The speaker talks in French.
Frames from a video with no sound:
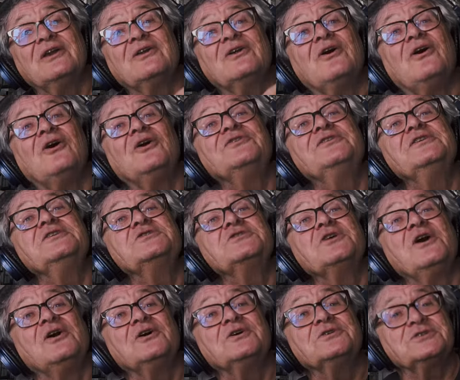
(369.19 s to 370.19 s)
grand
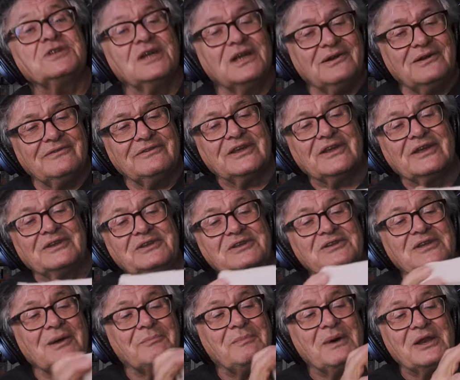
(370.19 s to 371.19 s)
échange, là, avec
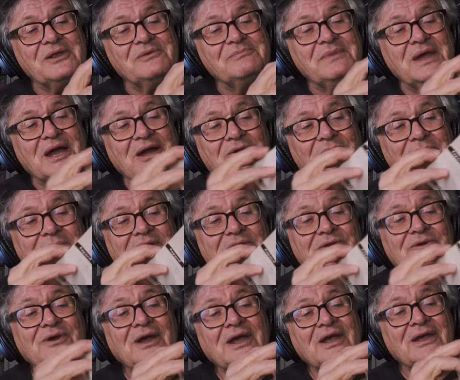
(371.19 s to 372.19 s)
Anita Pallenberg au
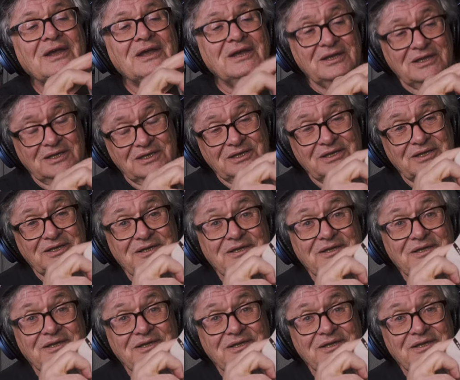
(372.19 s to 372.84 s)
milieu. Euh,